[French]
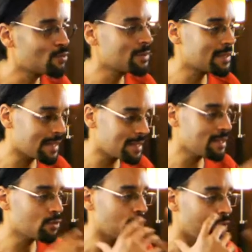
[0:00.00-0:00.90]
d'une
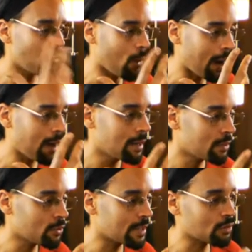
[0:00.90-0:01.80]
technique de voix,
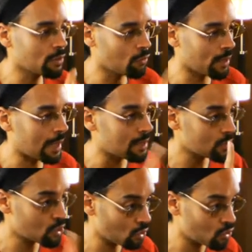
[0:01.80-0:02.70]
une technique vocale,
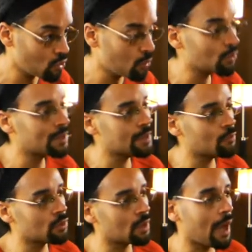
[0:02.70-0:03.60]
surtout pour des
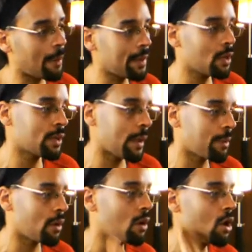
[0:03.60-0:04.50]
débutants. Après, on
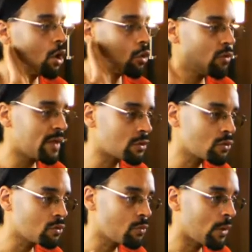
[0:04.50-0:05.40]
apprend l'ouverture du